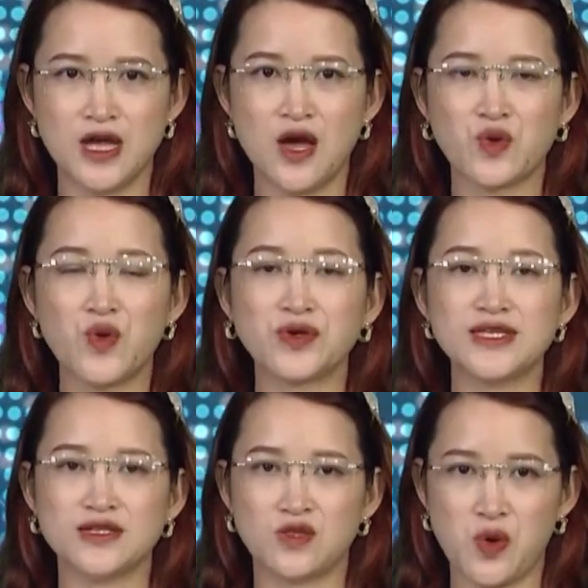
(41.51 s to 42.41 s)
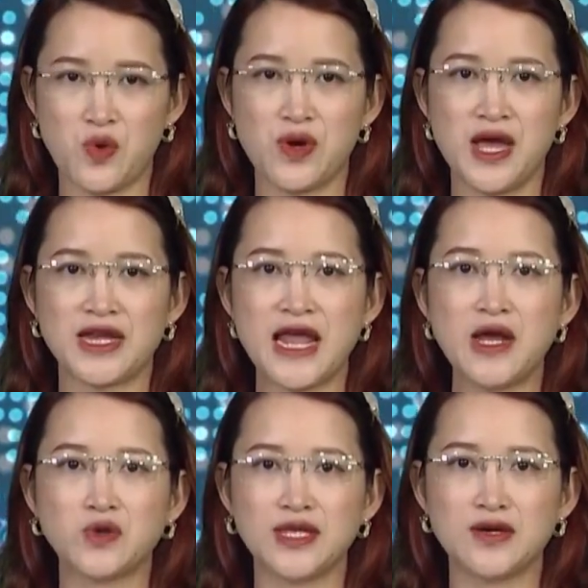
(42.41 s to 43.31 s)
nguồn dự thu để đầu
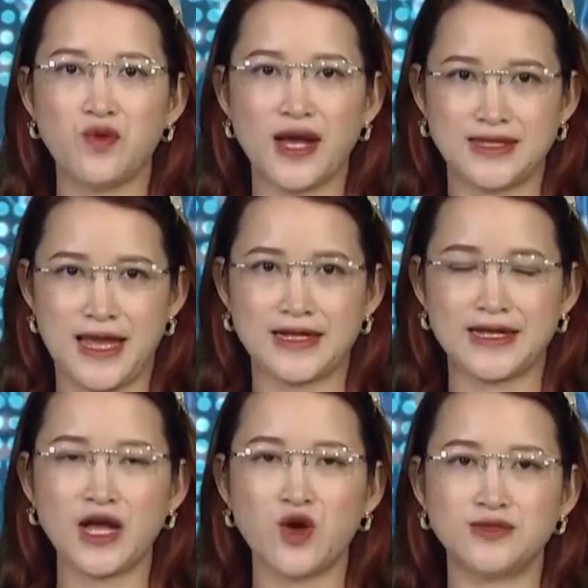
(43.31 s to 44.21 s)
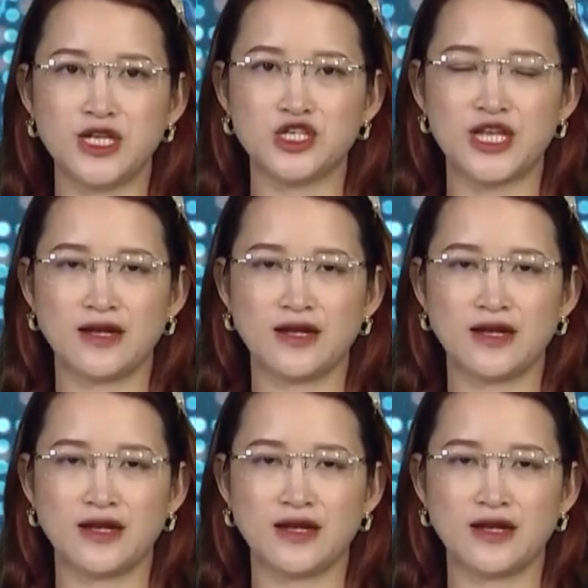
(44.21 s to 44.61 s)
tư hoàn thành các công trình sạt